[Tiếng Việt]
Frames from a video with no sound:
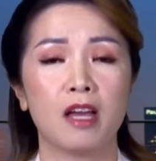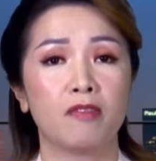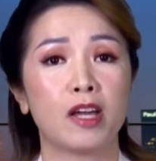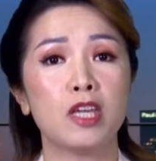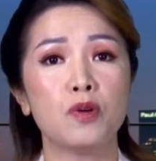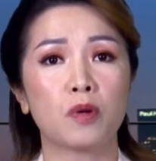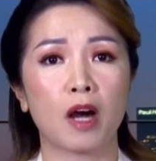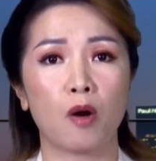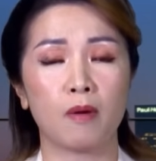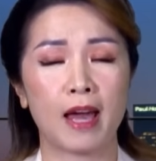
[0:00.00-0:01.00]
và yêu
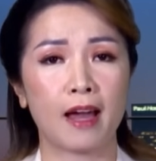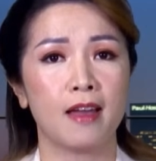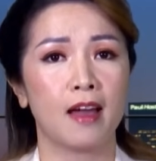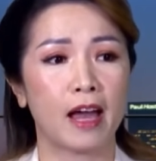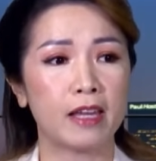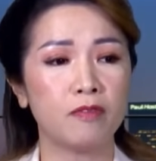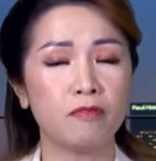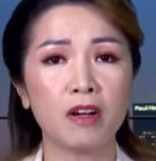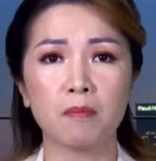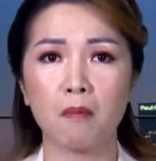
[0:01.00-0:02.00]
cầu là hãy
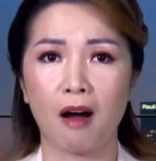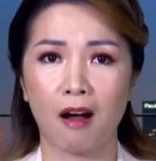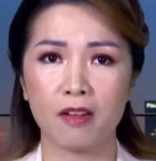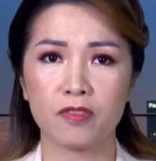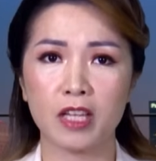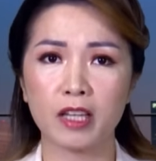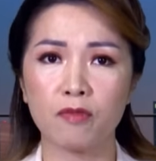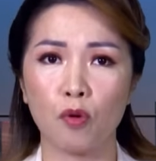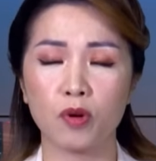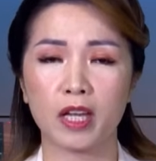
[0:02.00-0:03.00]
vứt bỏ những cái
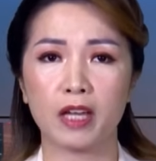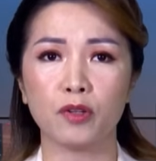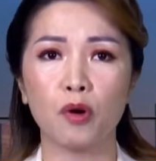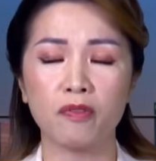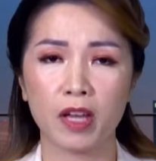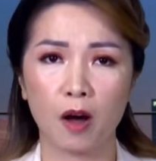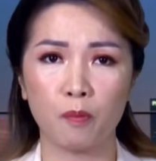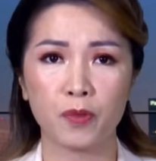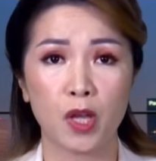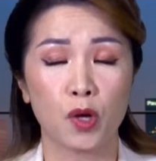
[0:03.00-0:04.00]
vụ kiện đối với ông.